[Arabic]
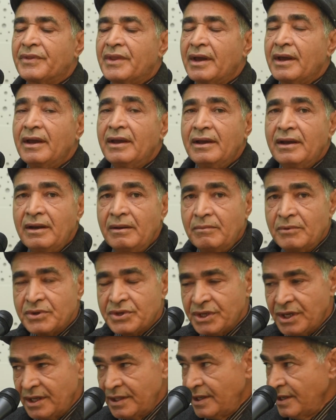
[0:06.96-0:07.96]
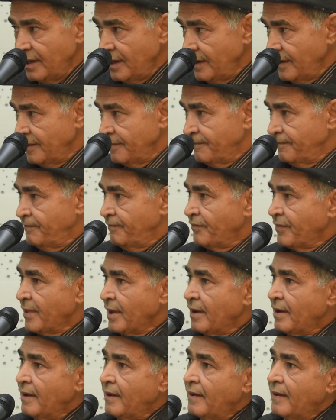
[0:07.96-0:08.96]
تحية للمشاهدين
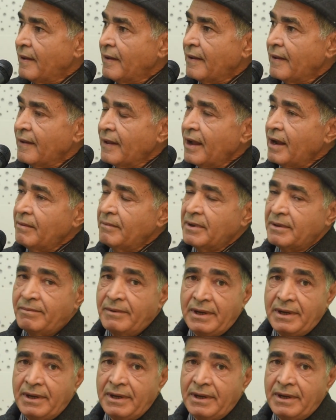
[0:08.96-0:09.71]
أحمد